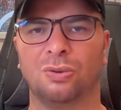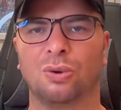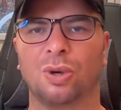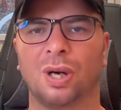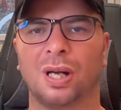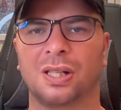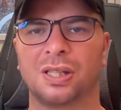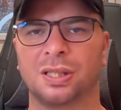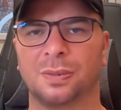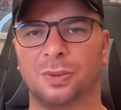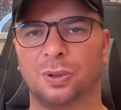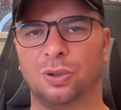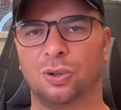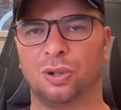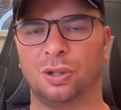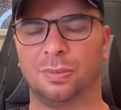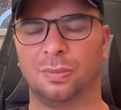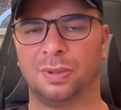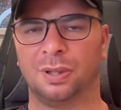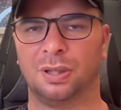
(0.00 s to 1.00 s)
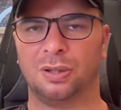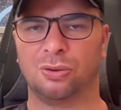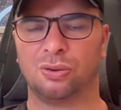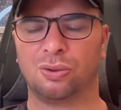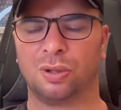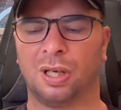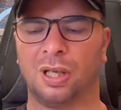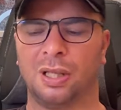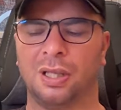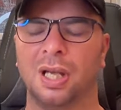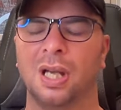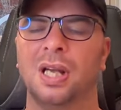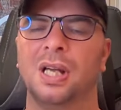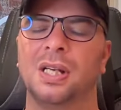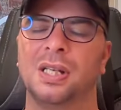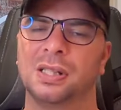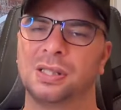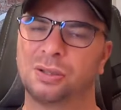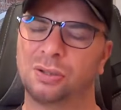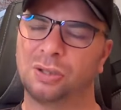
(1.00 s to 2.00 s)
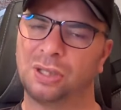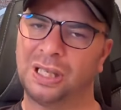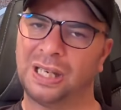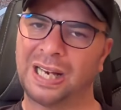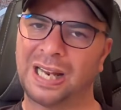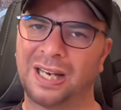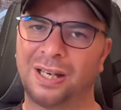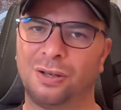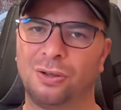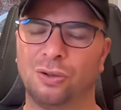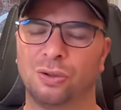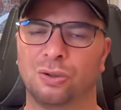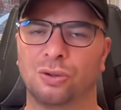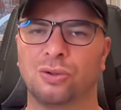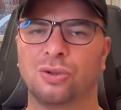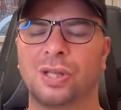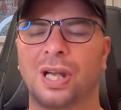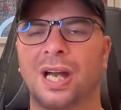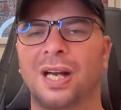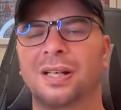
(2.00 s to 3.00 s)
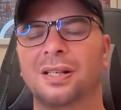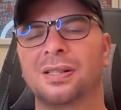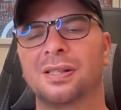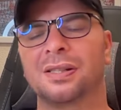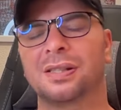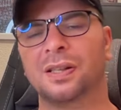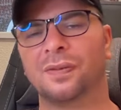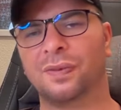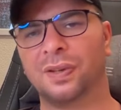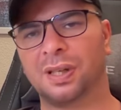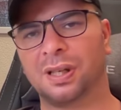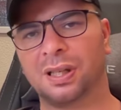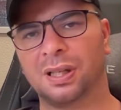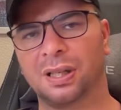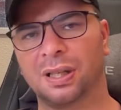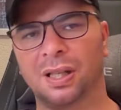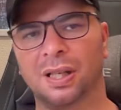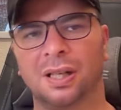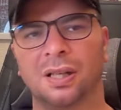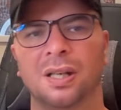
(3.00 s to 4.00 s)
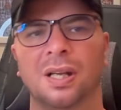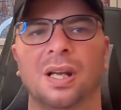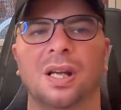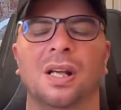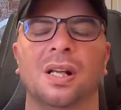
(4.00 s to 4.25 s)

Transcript: Duraksama döneminde şu an işte ilerliyoruz. Her seferinde